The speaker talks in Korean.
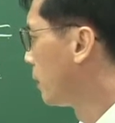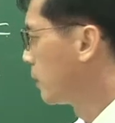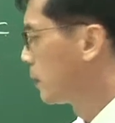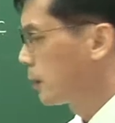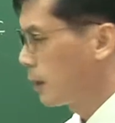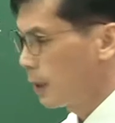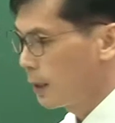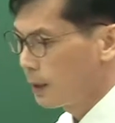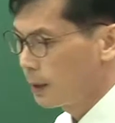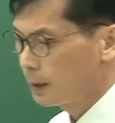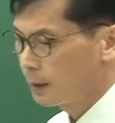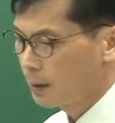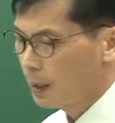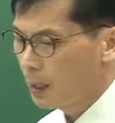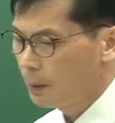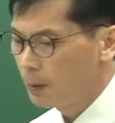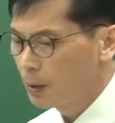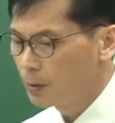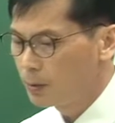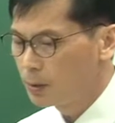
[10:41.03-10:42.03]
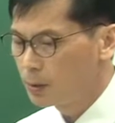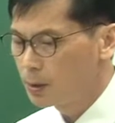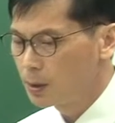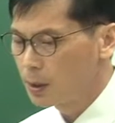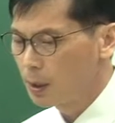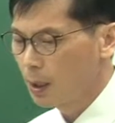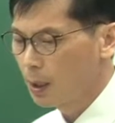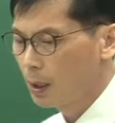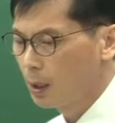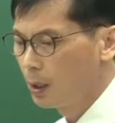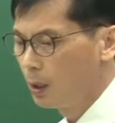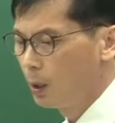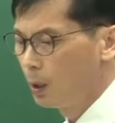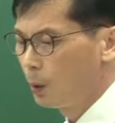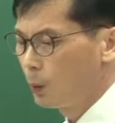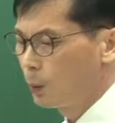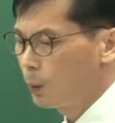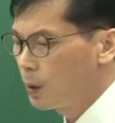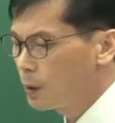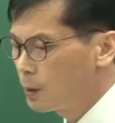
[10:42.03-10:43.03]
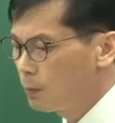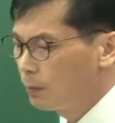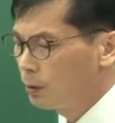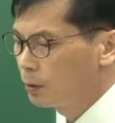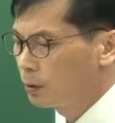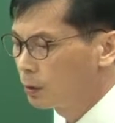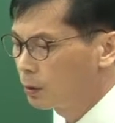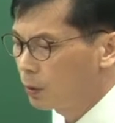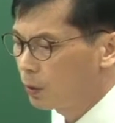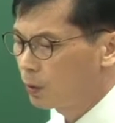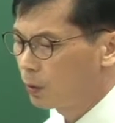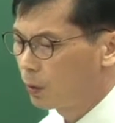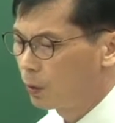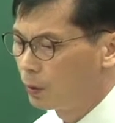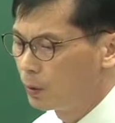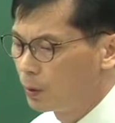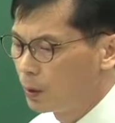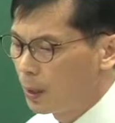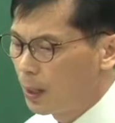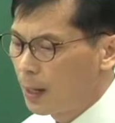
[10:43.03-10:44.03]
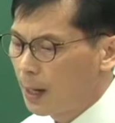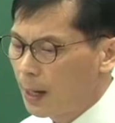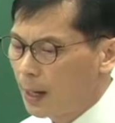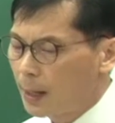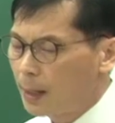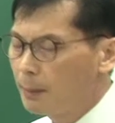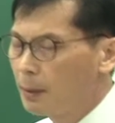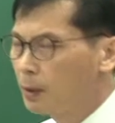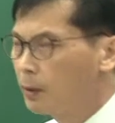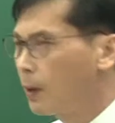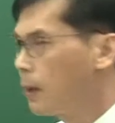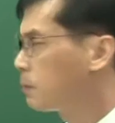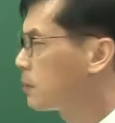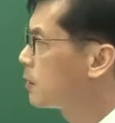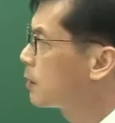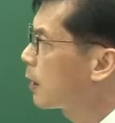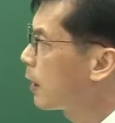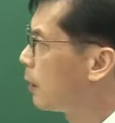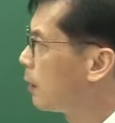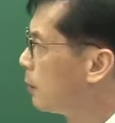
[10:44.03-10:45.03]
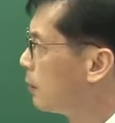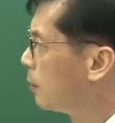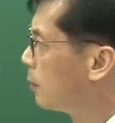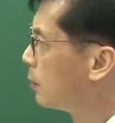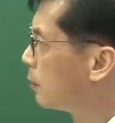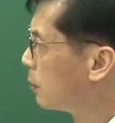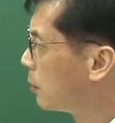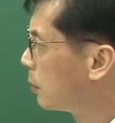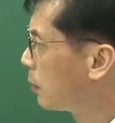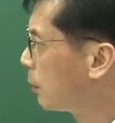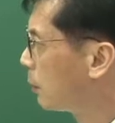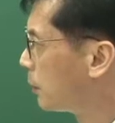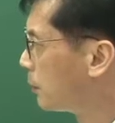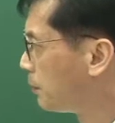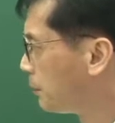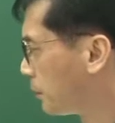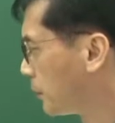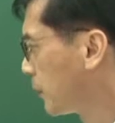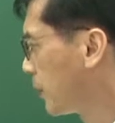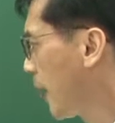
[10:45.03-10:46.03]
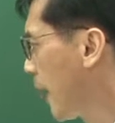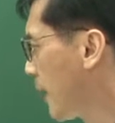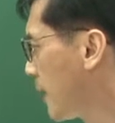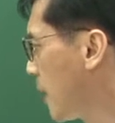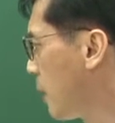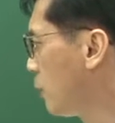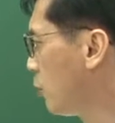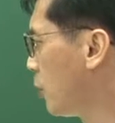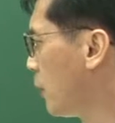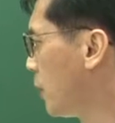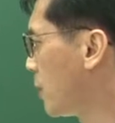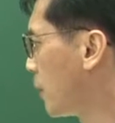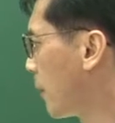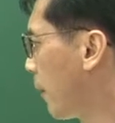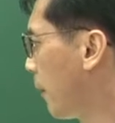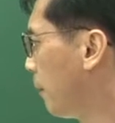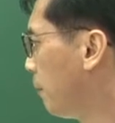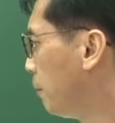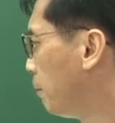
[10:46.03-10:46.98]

자, 네 번째. 회전문 그러고 하나만 더 갑니다. 여러분, 자제문이 있어요.